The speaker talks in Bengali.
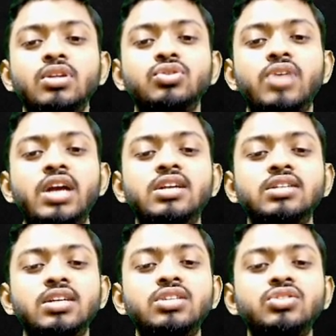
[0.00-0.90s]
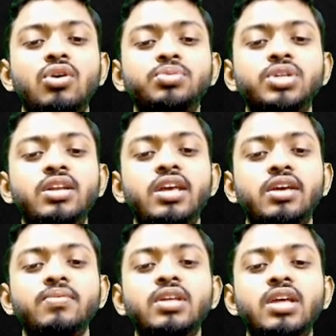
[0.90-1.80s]
তো রাইট অ্যান্সার ইজ অপশন এ
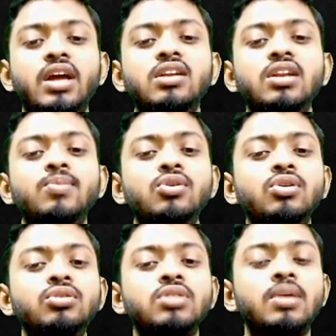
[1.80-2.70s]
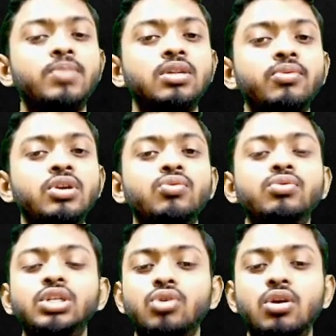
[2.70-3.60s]
এখানে নিম্নলিখিত তাপমাত্রাগুলি
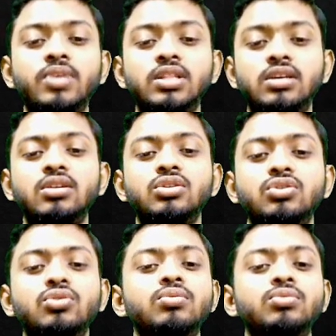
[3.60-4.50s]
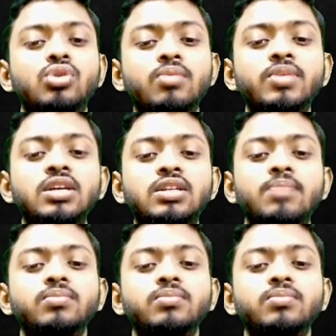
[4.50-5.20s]
কোনটি সর্বাধিক সো সর্বাধিক